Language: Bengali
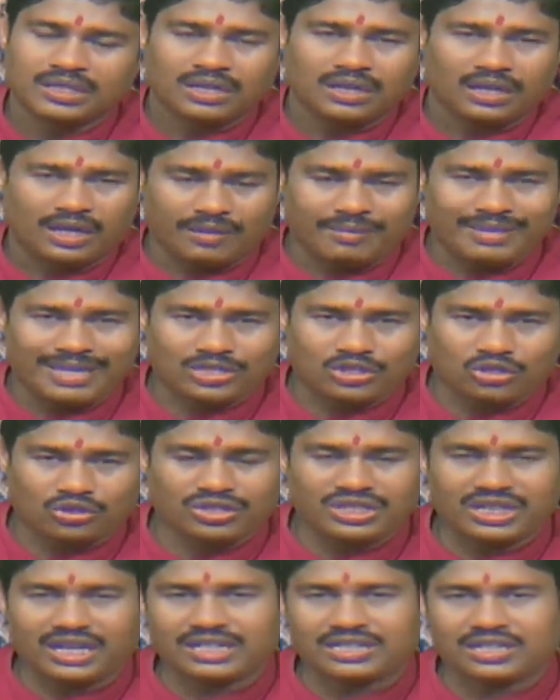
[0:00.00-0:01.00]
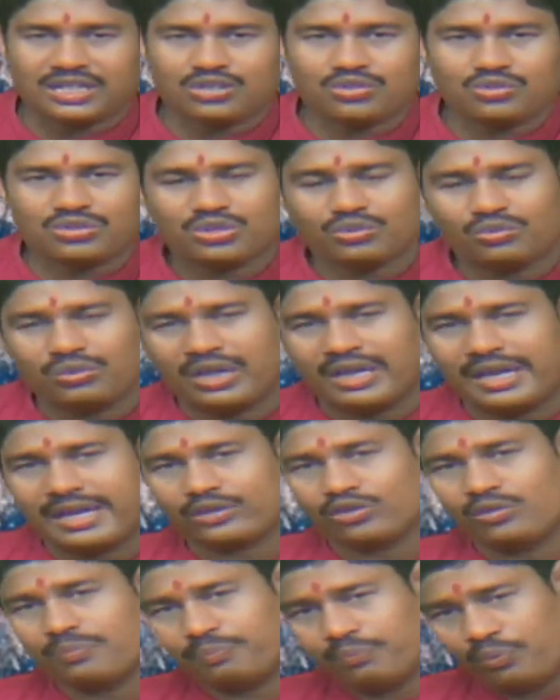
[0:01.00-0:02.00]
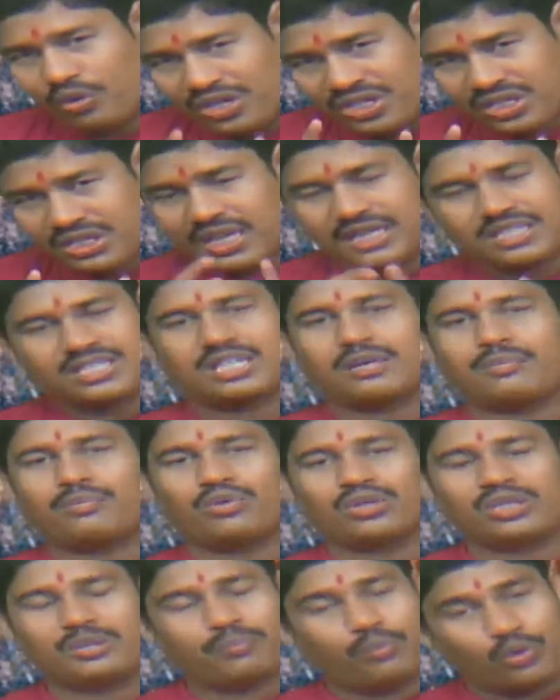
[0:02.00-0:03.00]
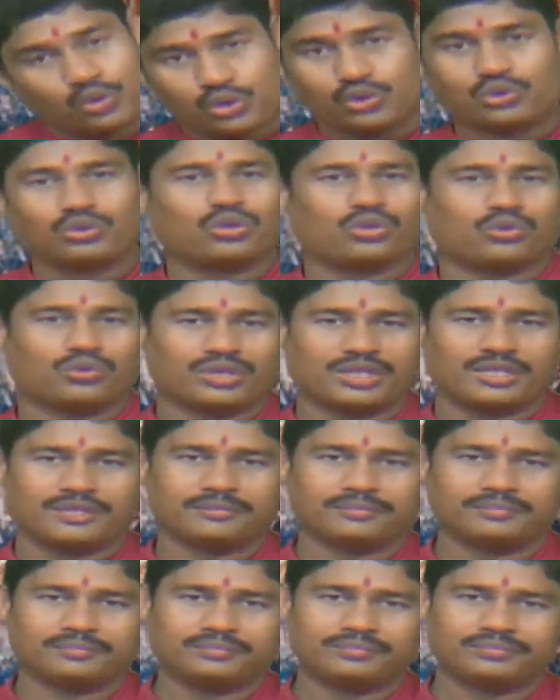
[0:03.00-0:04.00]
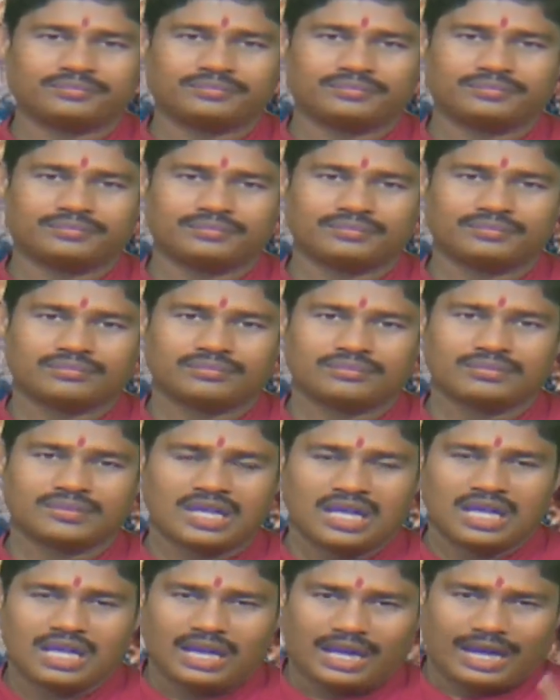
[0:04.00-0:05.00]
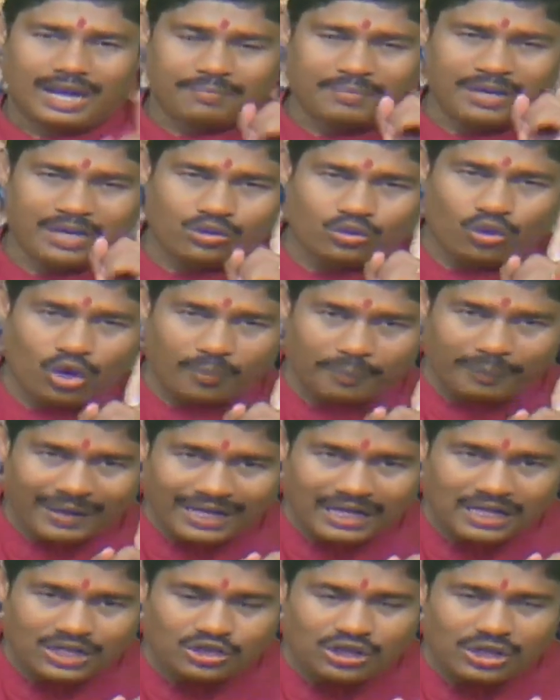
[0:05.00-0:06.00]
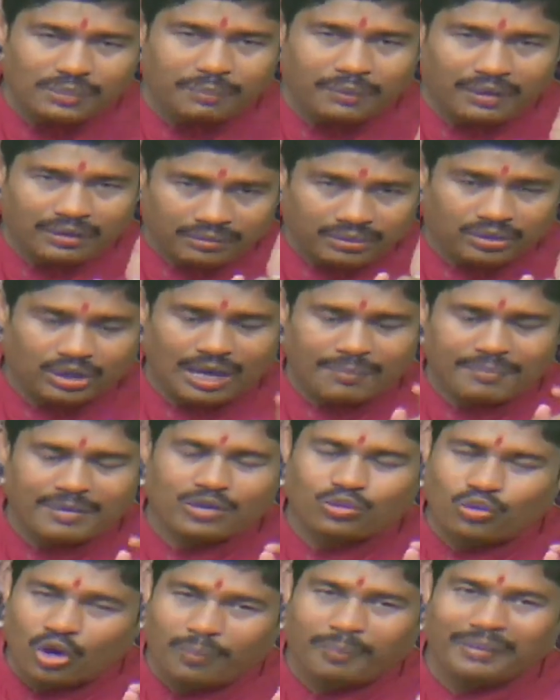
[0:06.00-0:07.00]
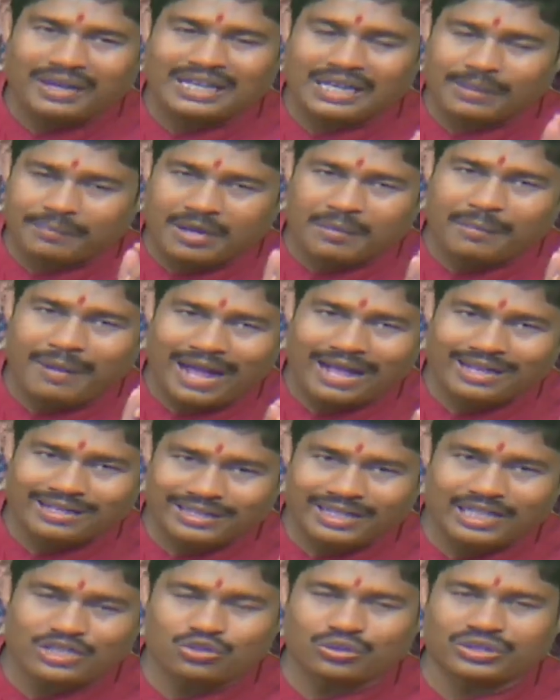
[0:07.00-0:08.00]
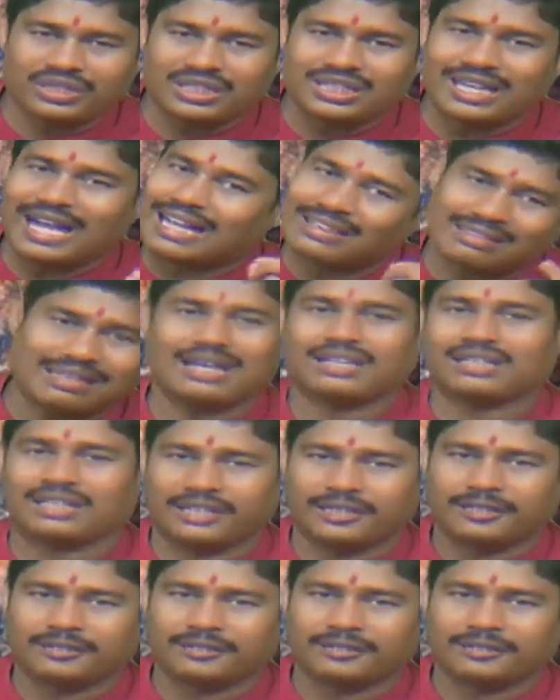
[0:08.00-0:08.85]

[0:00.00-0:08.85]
আমি অ্যাস্ট্রোলজার আচার্য সিদুলাল একদম পরিষ্কার যেটা বলতে পছন্দ করি আপনার কপালে যদি আপনার কপালে আপনার ভাগ্যে যদি না থাকে